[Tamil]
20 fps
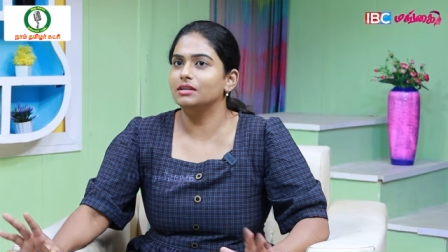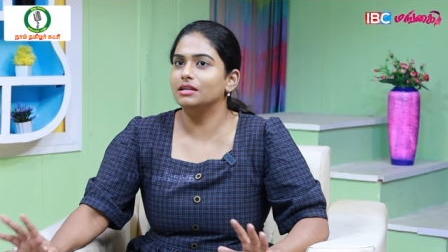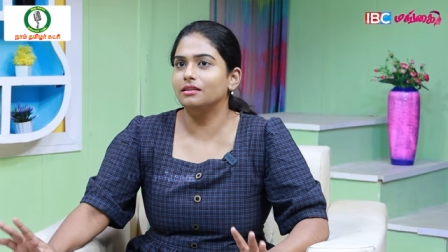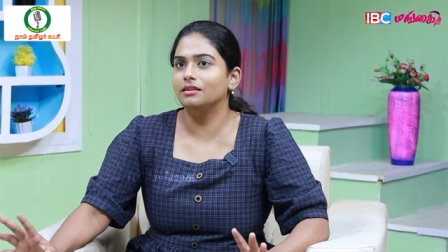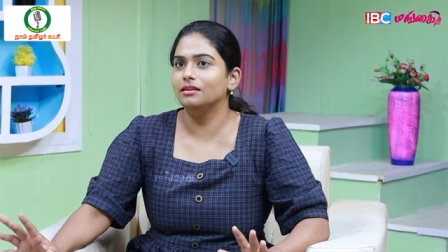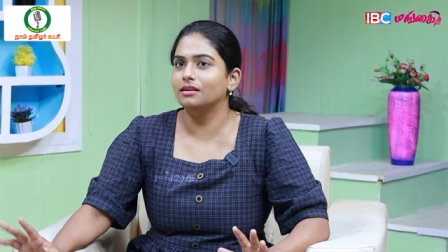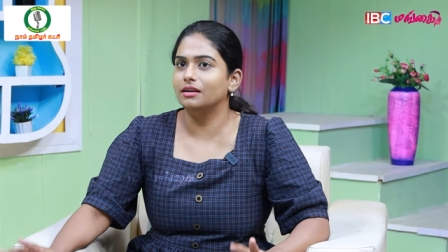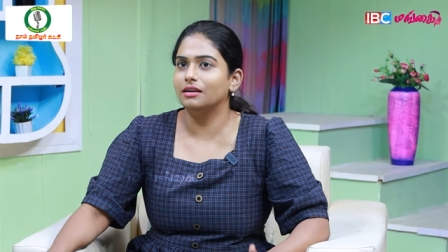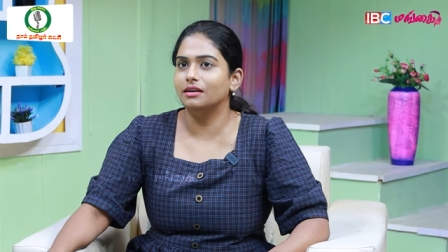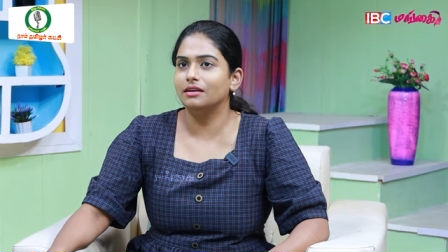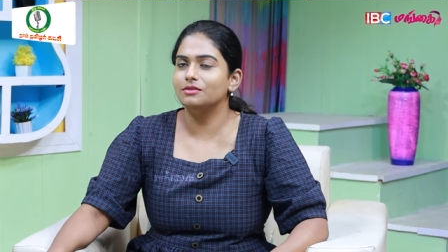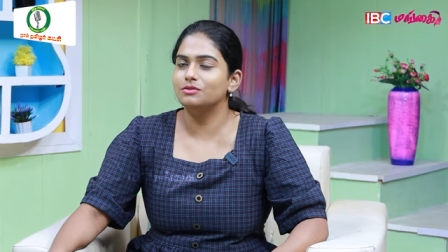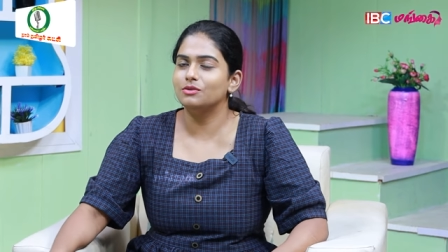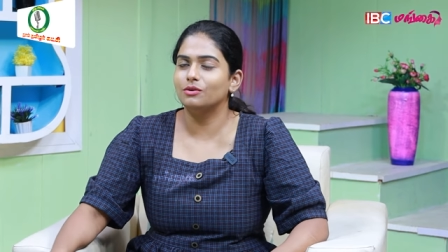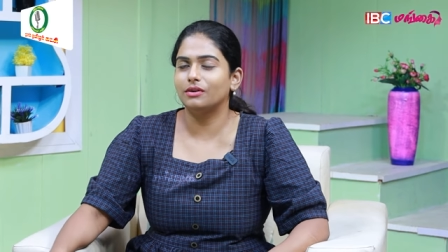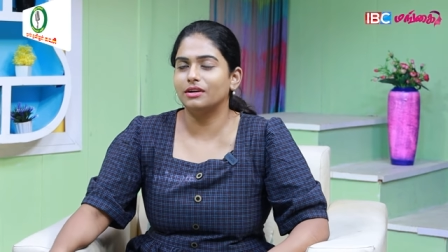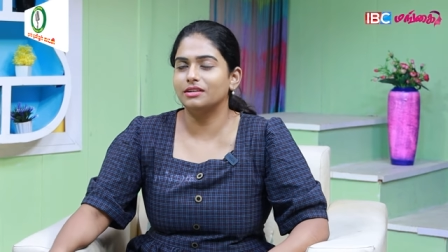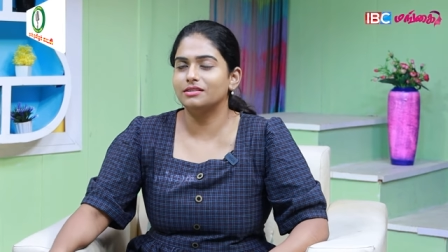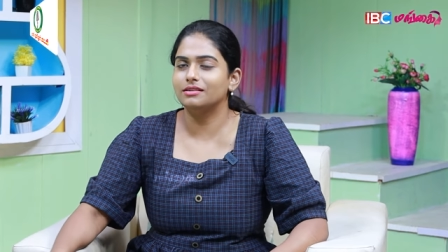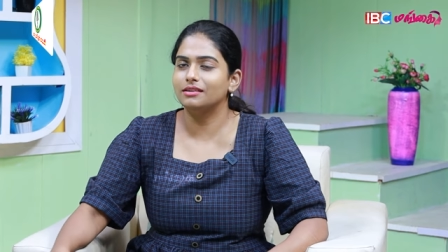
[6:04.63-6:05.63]
இது இருக்குது ஸோ
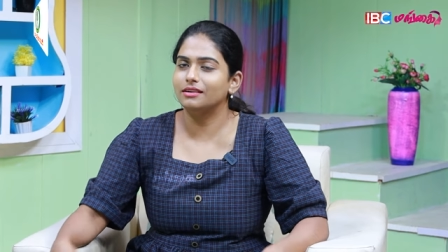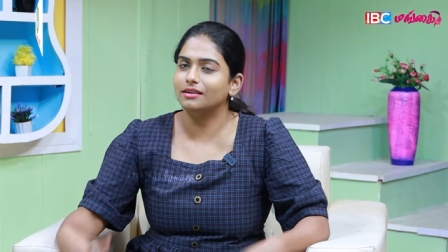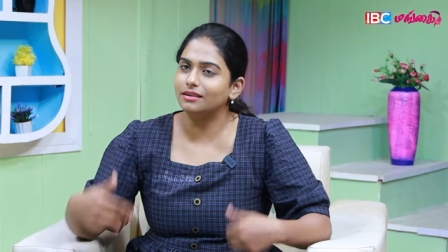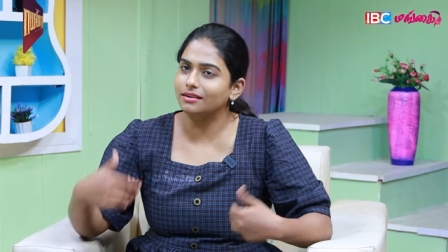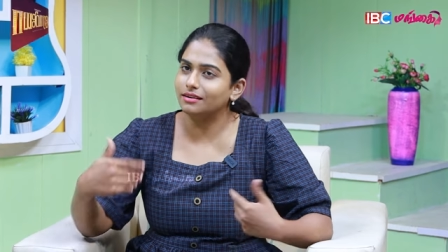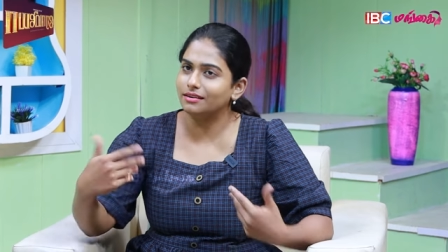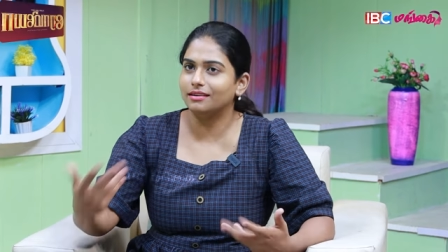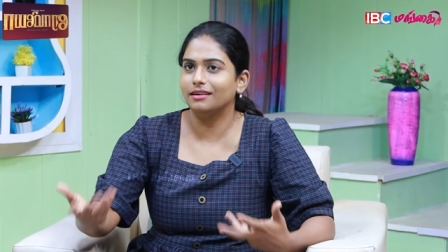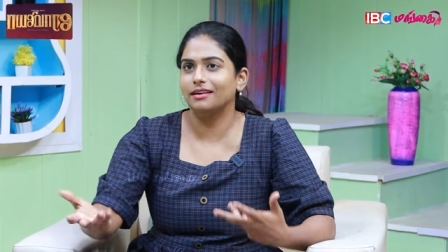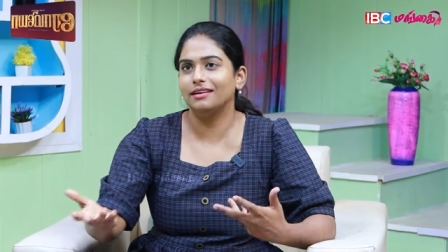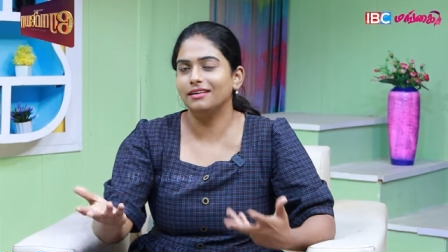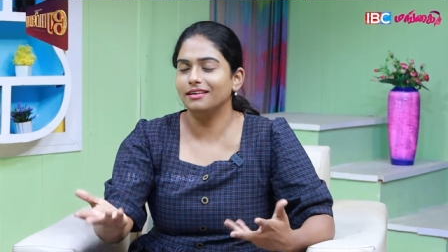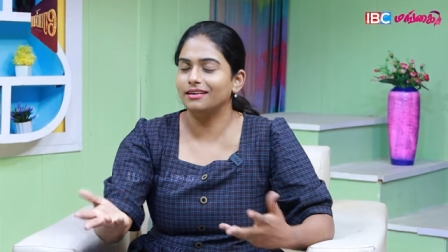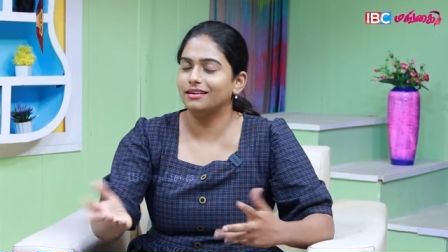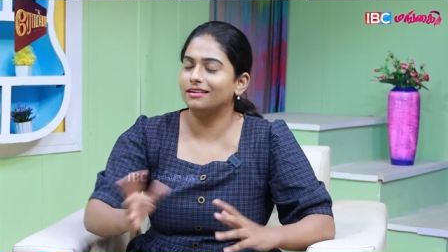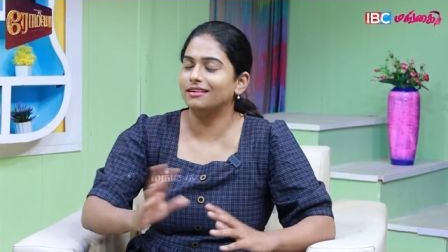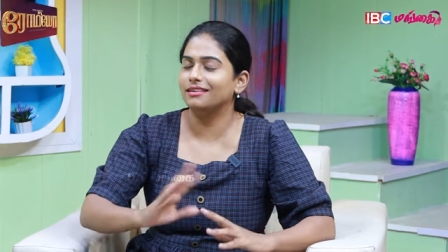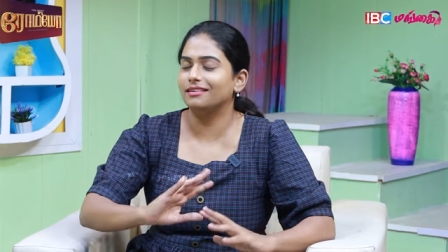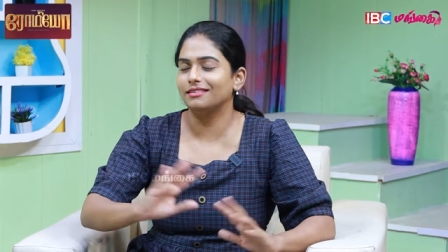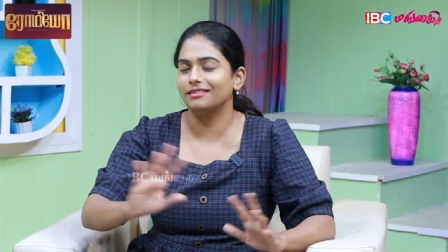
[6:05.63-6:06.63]
ட்ரஸ்ட் இருக்குன்றதுனால
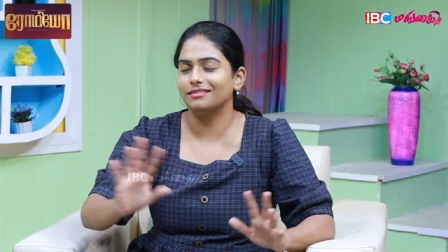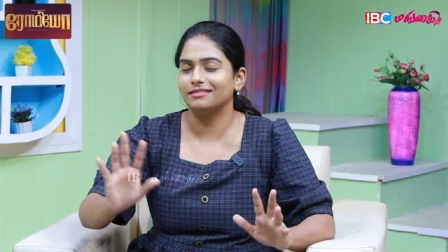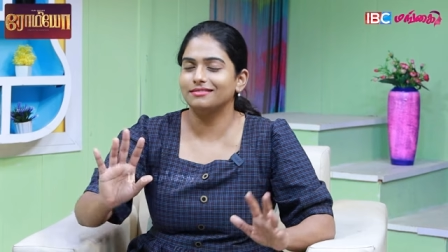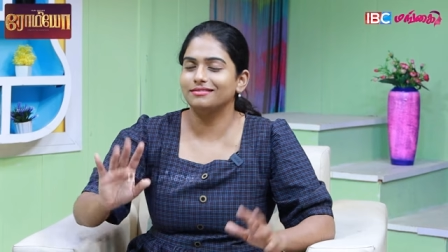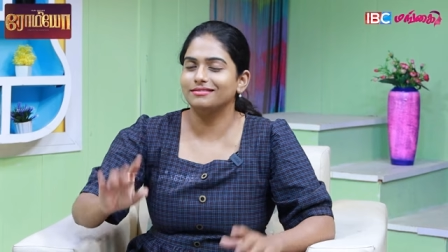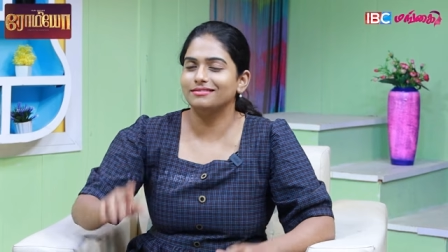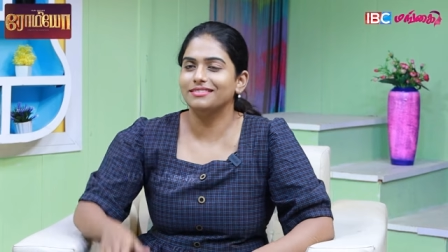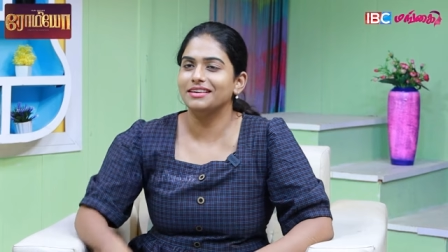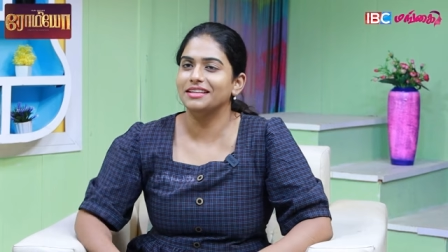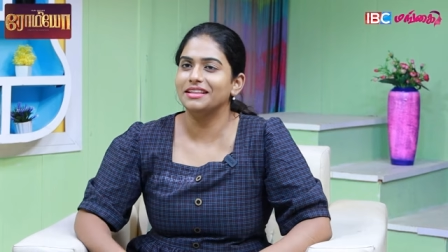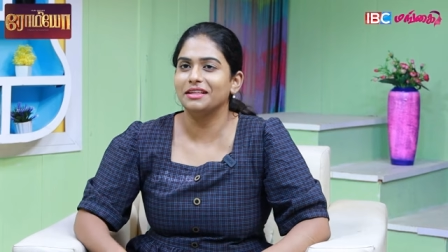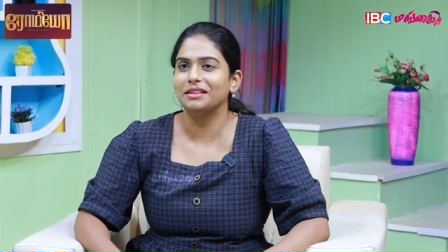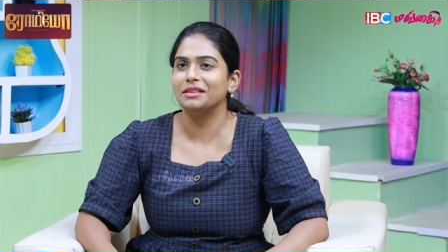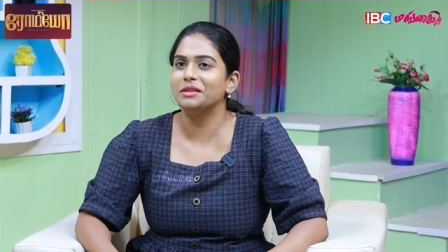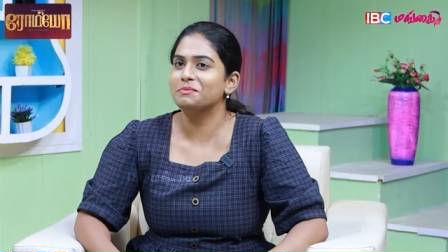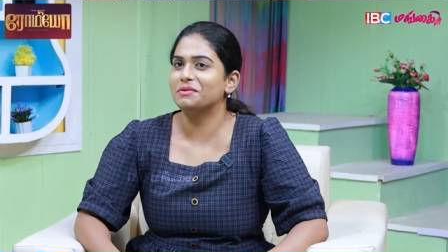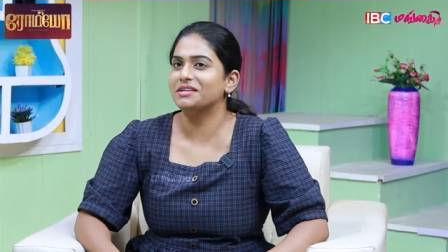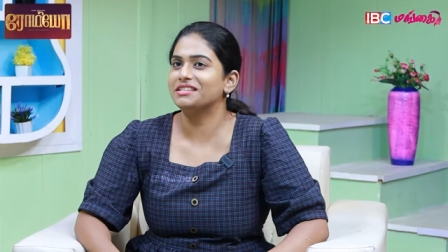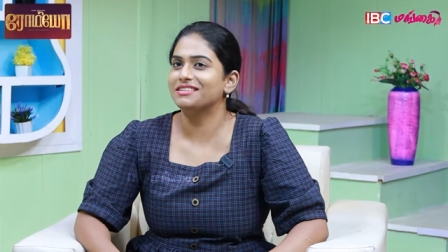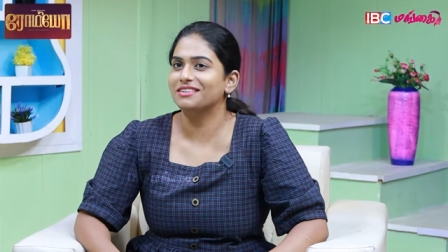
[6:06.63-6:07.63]
எனக்கு அந்த
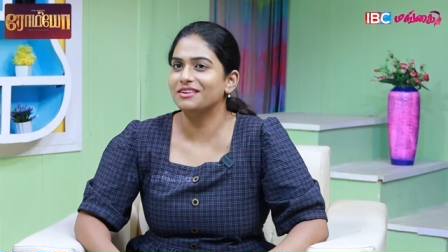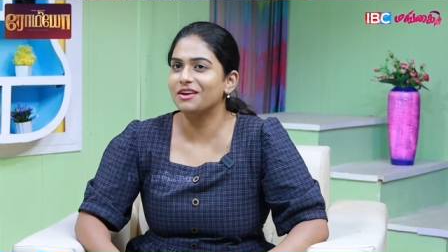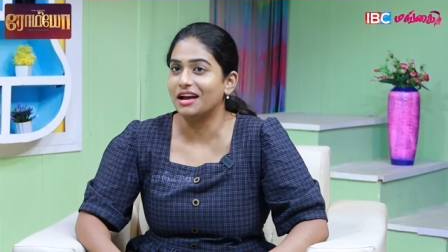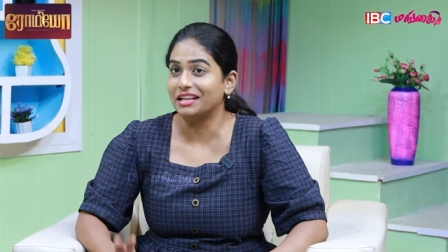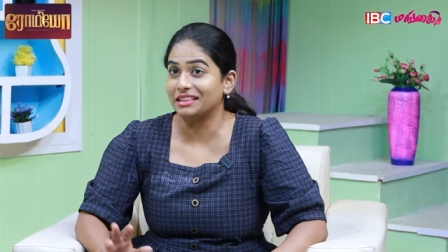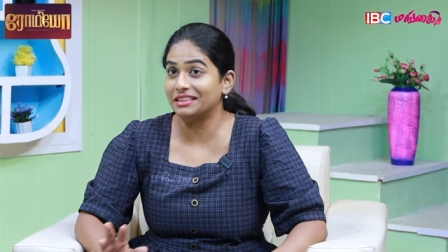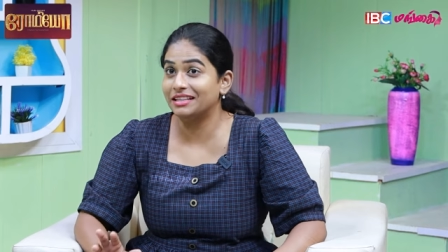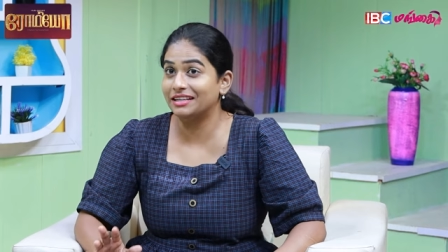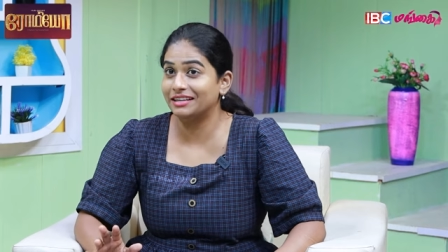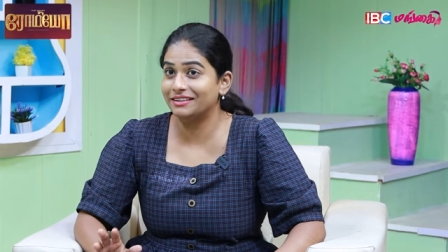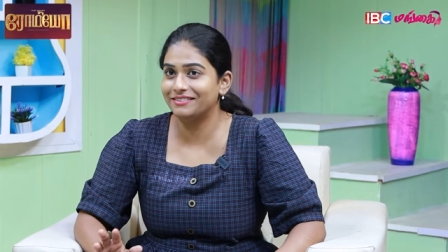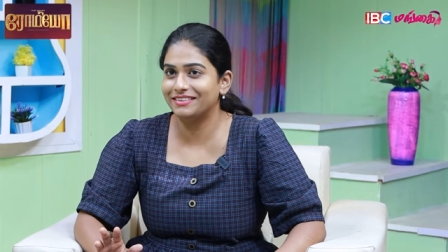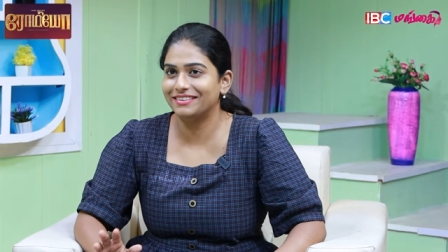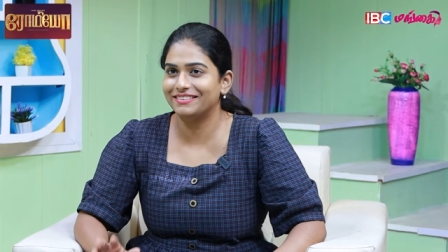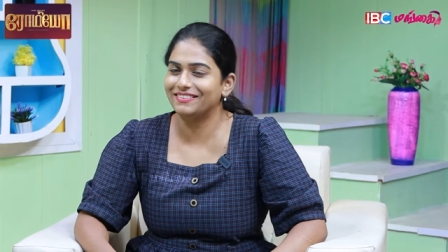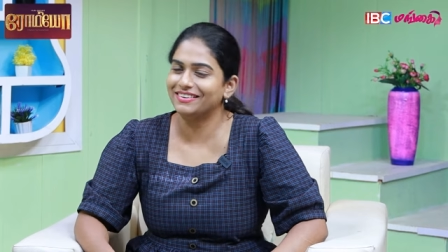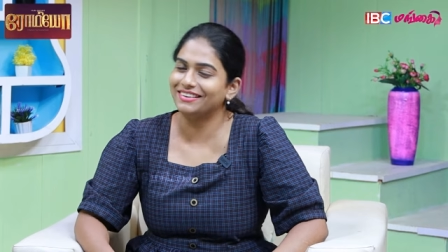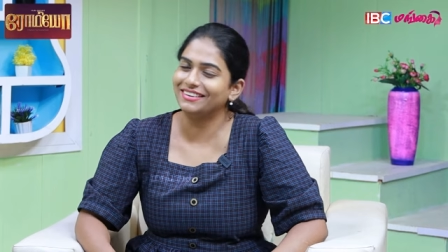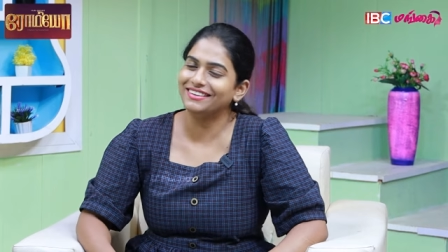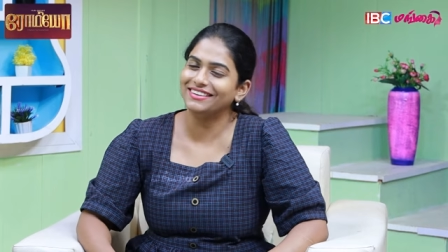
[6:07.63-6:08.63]
எந்த பிரச்சனையும் அந்த
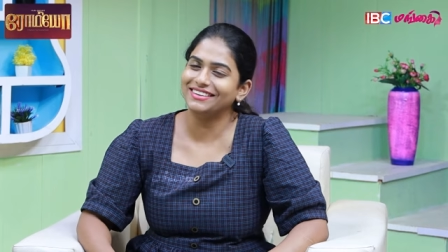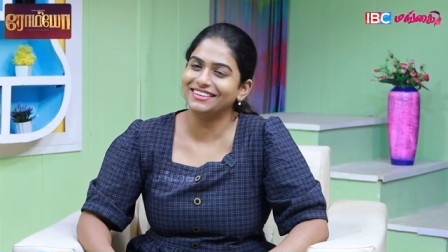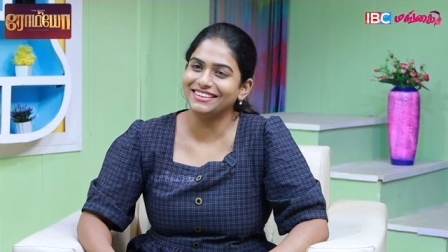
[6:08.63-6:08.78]
அளவுக்கு வரல